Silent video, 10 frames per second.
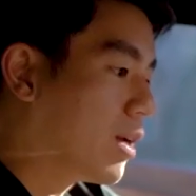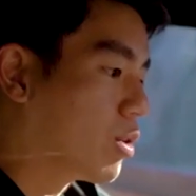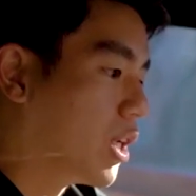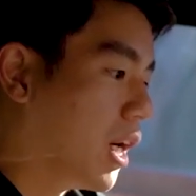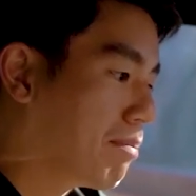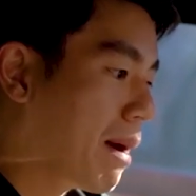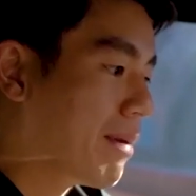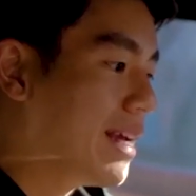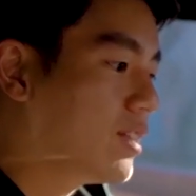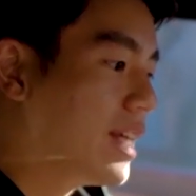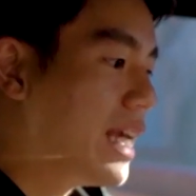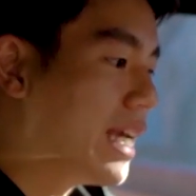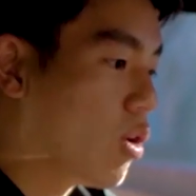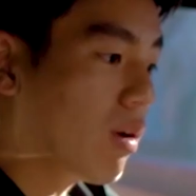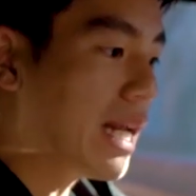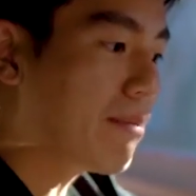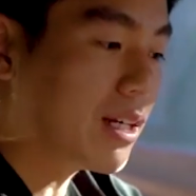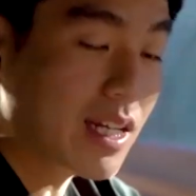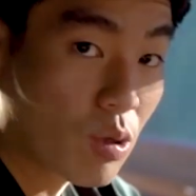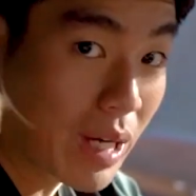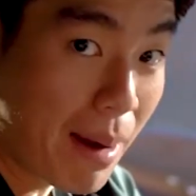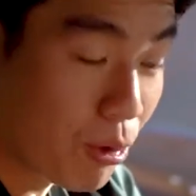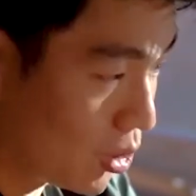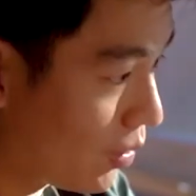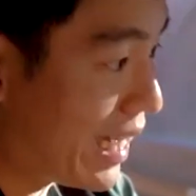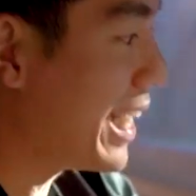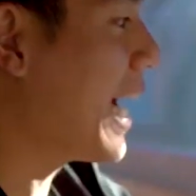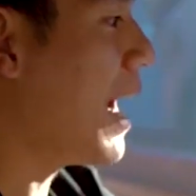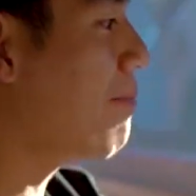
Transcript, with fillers: ไฟฉุกเฉินปรับ อี เอส ซี ยกลิฟต์ก็จะอยู่ด้านบนตรงนี้ค